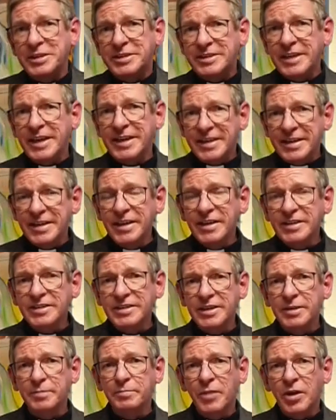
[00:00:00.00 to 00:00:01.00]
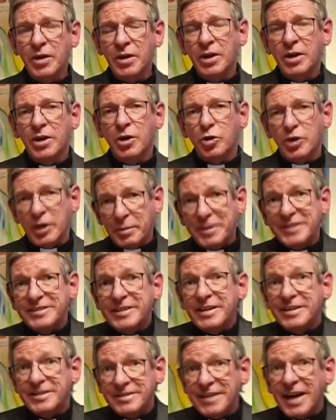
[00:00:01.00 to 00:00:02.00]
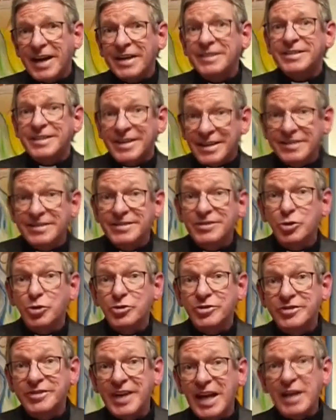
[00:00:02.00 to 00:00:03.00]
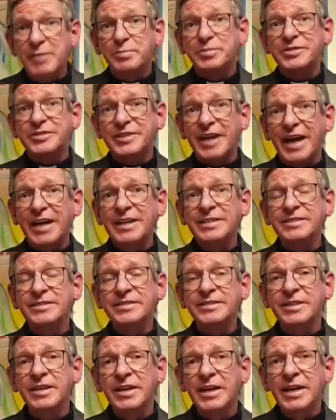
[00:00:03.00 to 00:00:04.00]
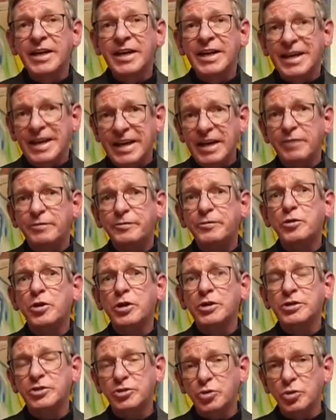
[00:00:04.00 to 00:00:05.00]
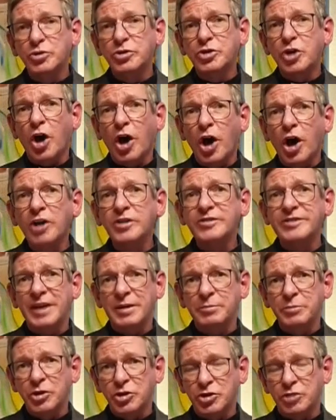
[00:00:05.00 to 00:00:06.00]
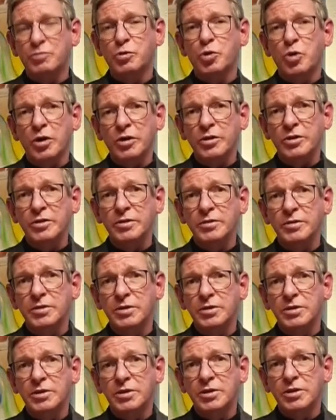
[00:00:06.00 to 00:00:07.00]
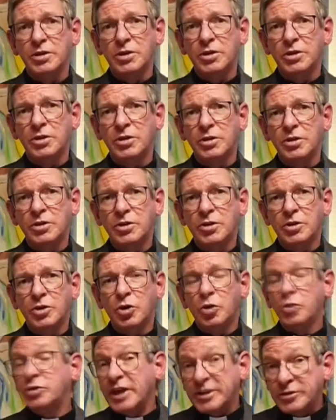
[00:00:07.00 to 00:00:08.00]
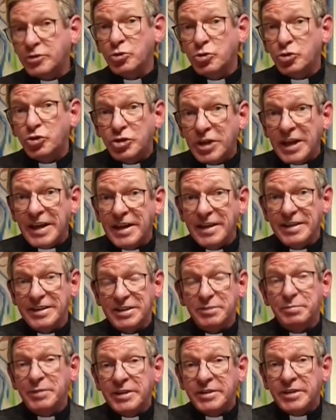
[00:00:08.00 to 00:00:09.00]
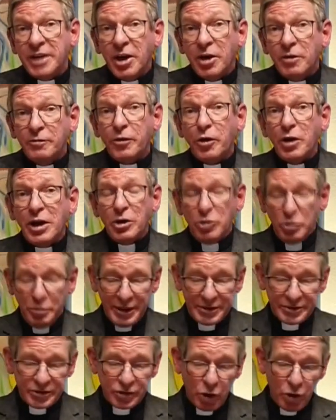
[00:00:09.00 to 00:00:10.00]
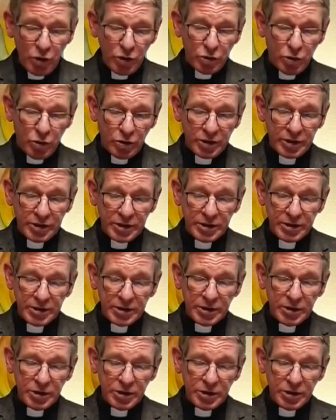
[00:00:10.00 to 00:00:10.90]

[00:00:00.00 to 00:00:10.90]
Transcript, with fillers: damit der Kirche oder besser gesagt Christus selbst einst Ehrfurcht und Gehorsam geschworen. Und dazu stehe ich mit voller Überzeugung.